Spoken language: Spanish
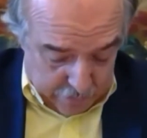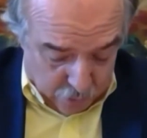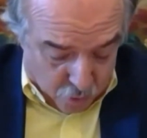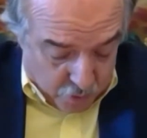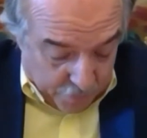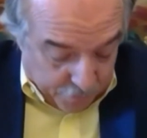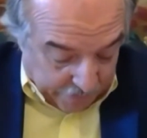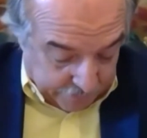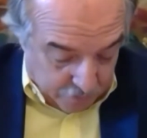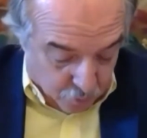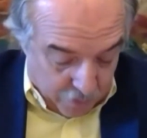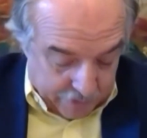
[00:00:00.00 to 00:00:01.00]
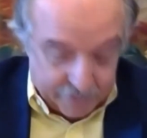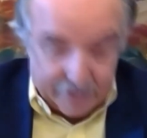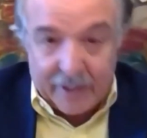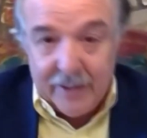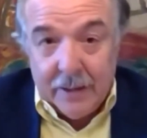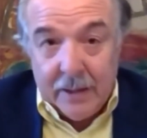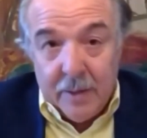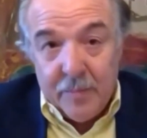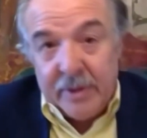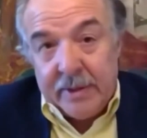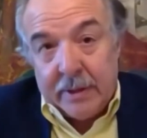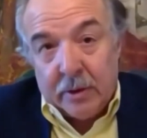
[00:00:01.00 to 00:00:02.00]
con una particularidad,
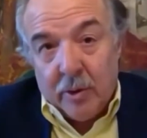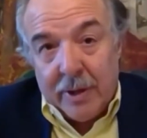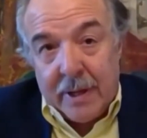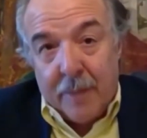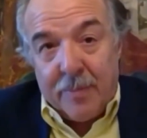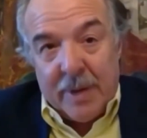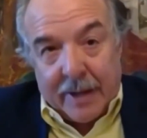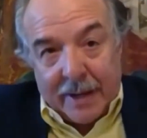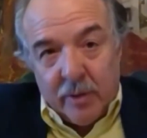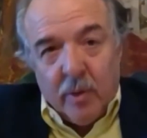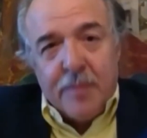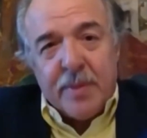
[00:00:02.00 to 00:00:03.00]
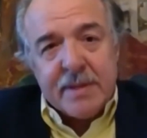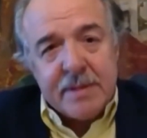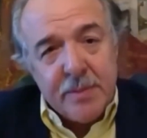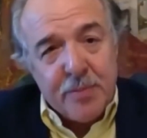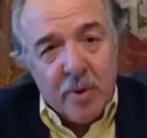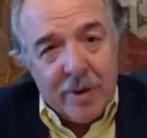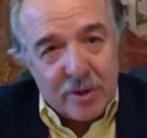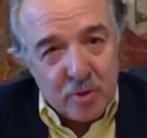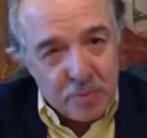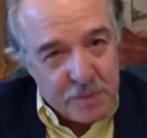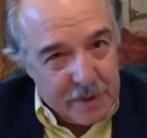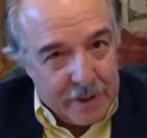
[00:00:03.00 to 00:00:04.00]
pidiéndoles que aplicando el principio de la
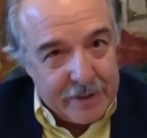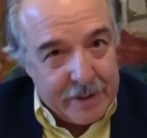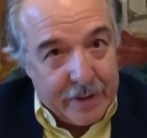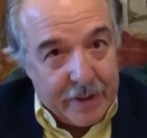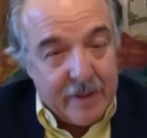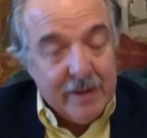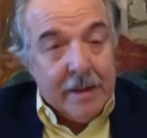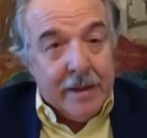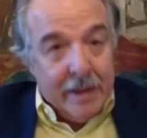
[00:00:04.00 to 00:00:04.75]
subsidiariedad,